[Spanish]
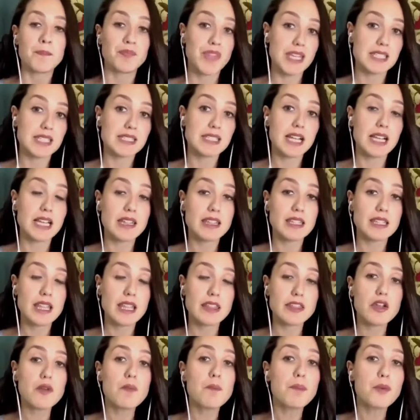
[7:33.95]
de esta
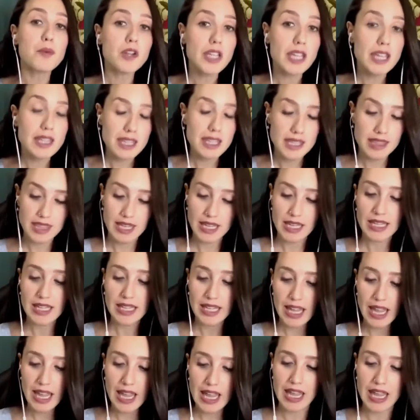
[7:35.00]
licitación porque dicen
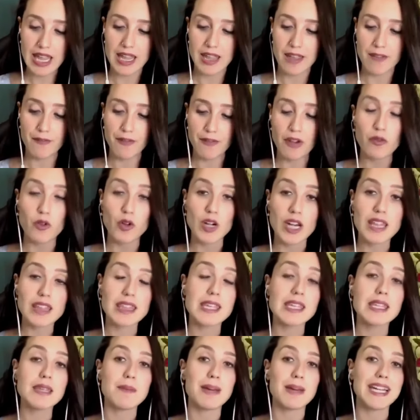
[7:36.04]
que eh,
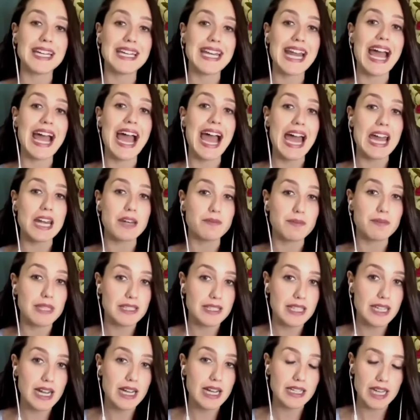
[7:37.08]
favorece de manera
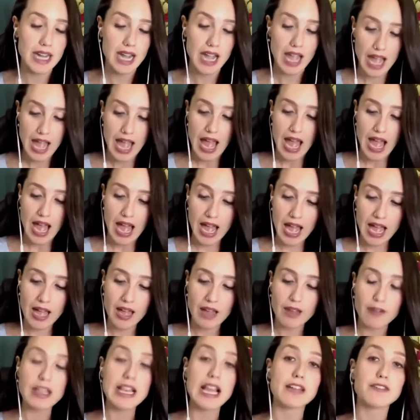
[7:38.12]
arbitraria
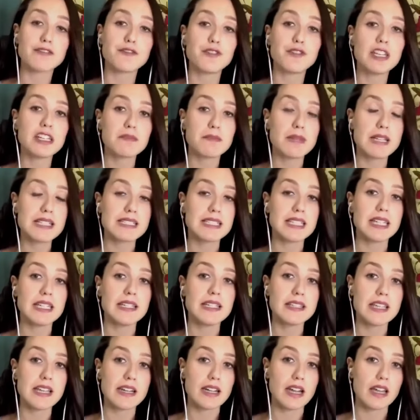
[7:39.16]
a las firmas
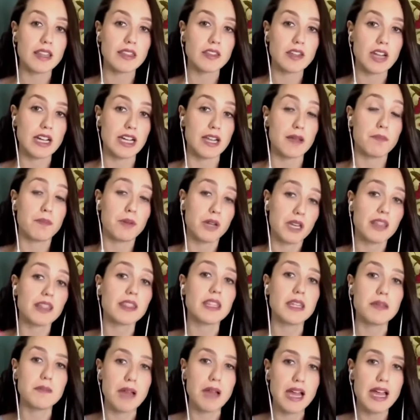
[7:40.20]
internacionales por
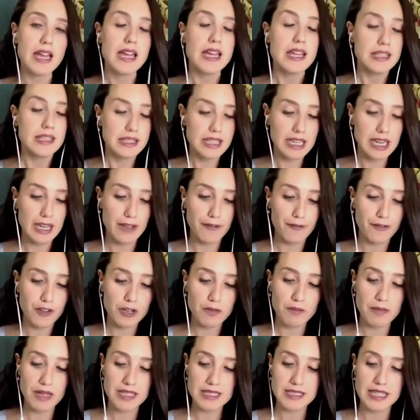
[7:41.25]
encima de las
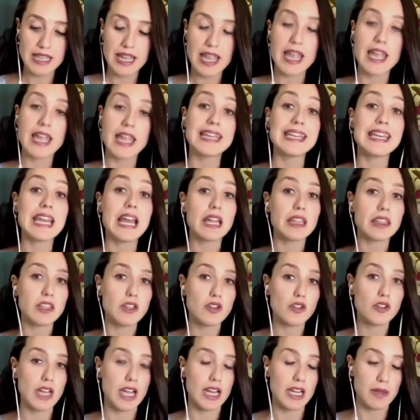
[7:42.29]
firmas eh,
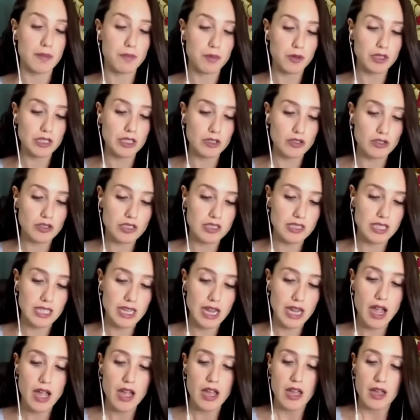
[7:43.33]
nacionales. Por lo tanto, se
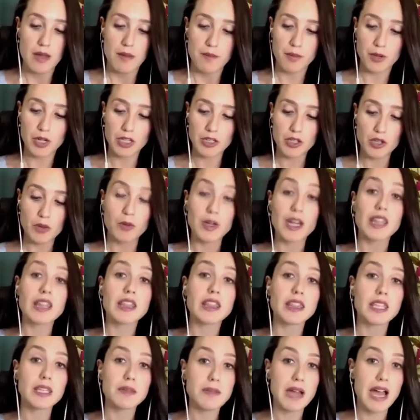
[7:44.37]
estaría poniendo por
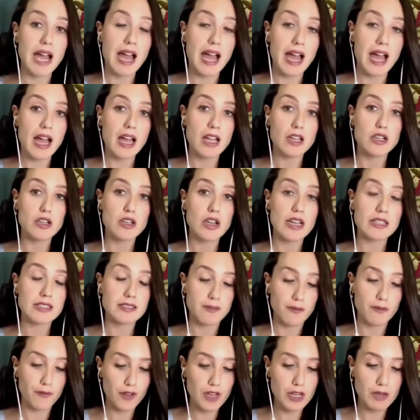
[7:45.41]
encima a
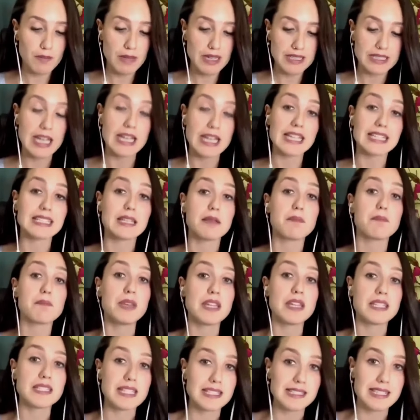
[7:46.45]
las firmas, a las
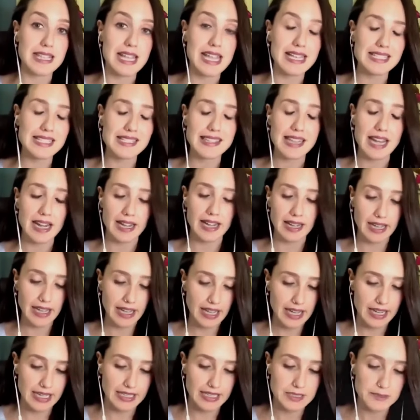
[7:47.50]
empresas
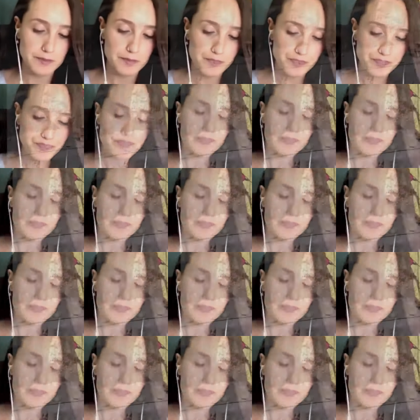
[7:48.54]
extranjeras.